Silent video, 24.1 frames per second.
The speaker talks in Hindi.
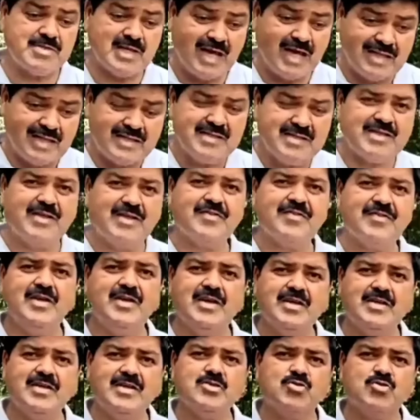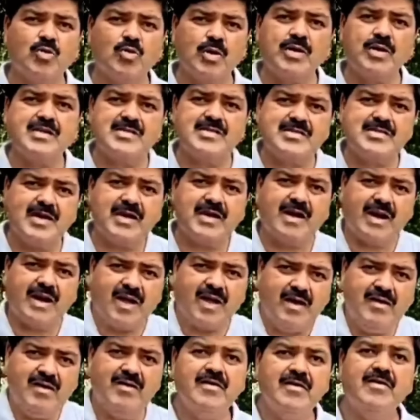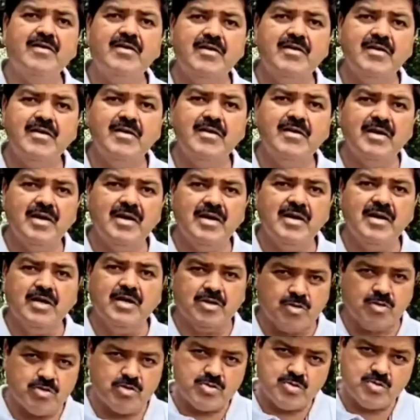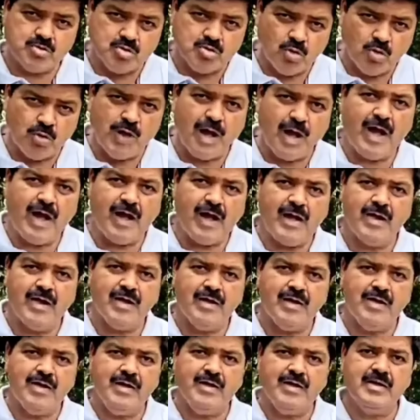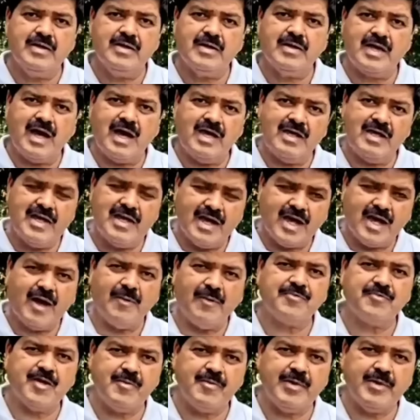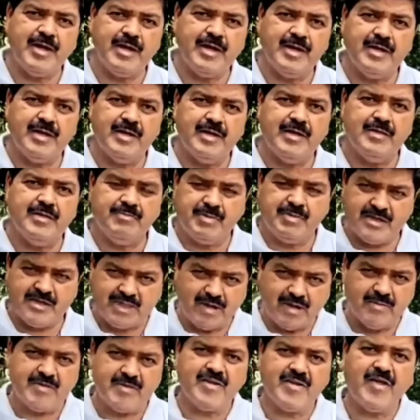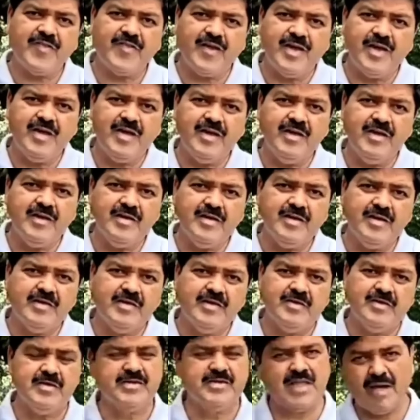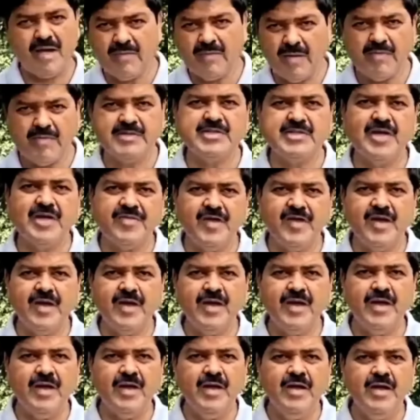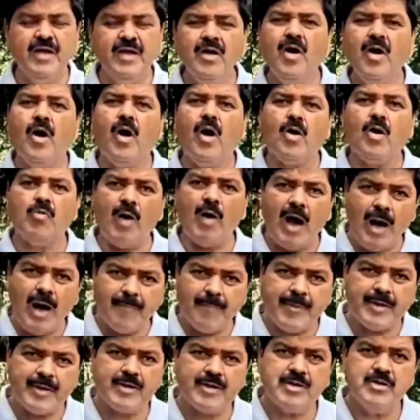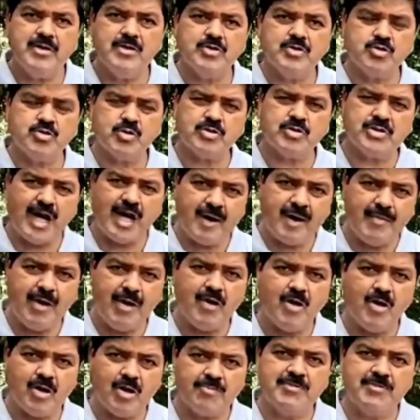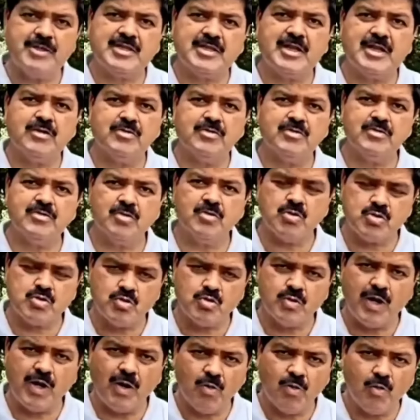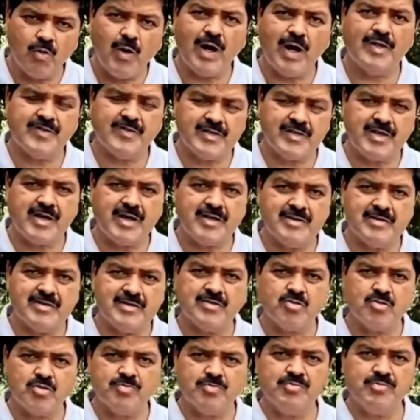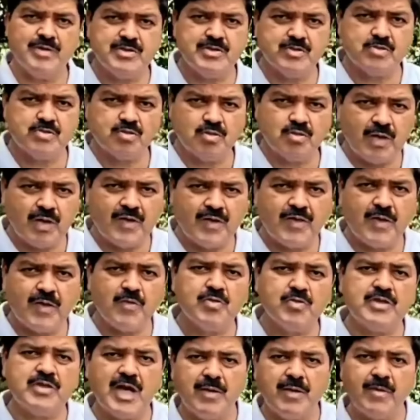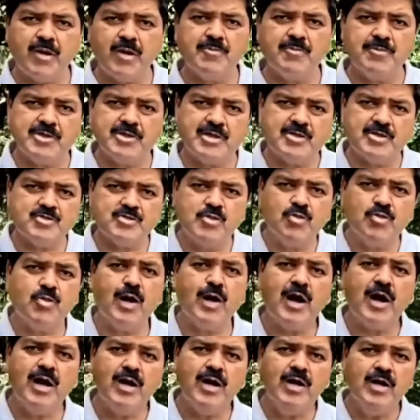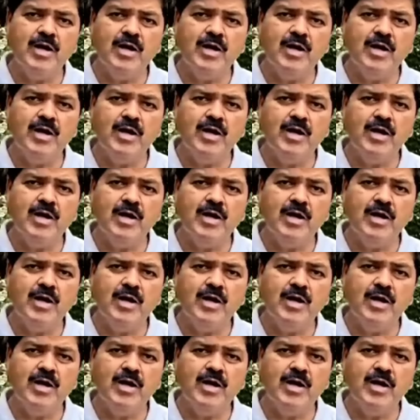मिसाल दी जाती है कि सोने जैसा खरा तो सोना क्या एक हफ्ते में पीतल बन जाता है तांबा बन जाता है और वहां पर जो तांबा और पीतल वो सोना हुआ तथाकथित रूप में जो सोना था वो तांबा और पीतल जो हुआ